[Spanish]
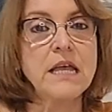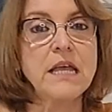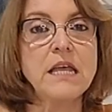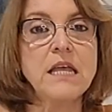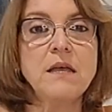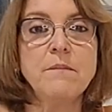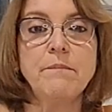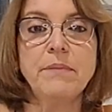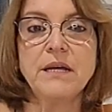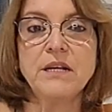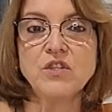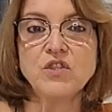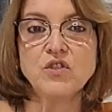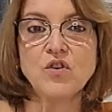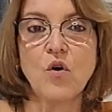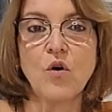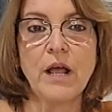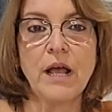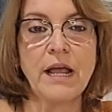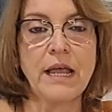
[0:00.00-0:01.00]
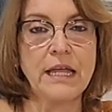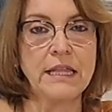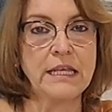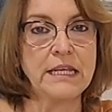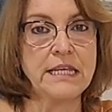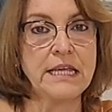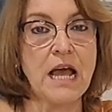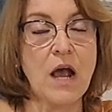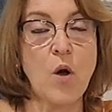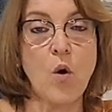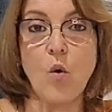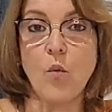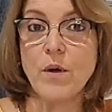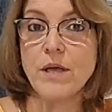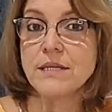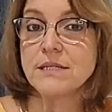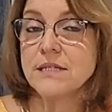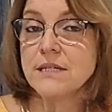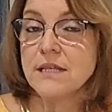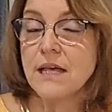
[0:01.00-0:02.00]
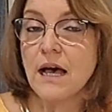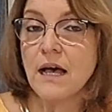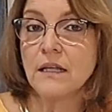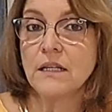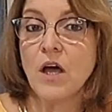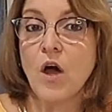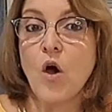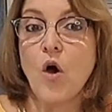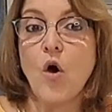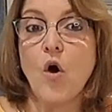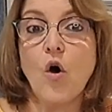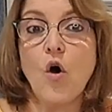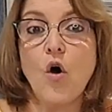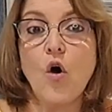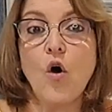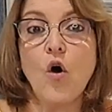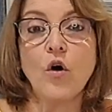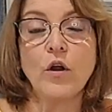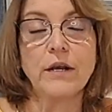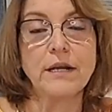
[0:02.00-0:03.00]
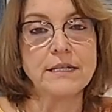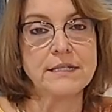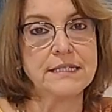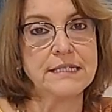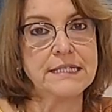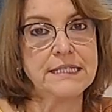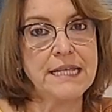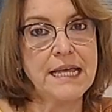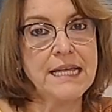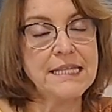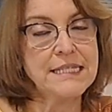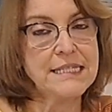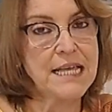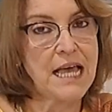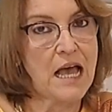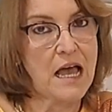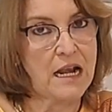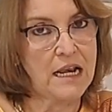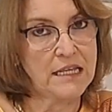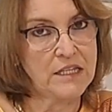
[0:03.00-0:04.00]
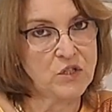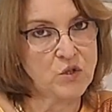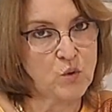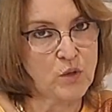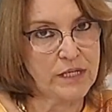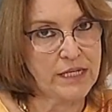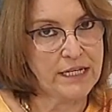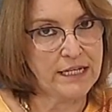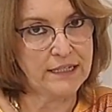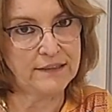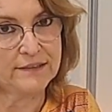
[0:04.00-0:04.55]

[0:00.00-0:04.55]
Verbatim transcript: y personas que tenían obesidad o resistencia a la insulina.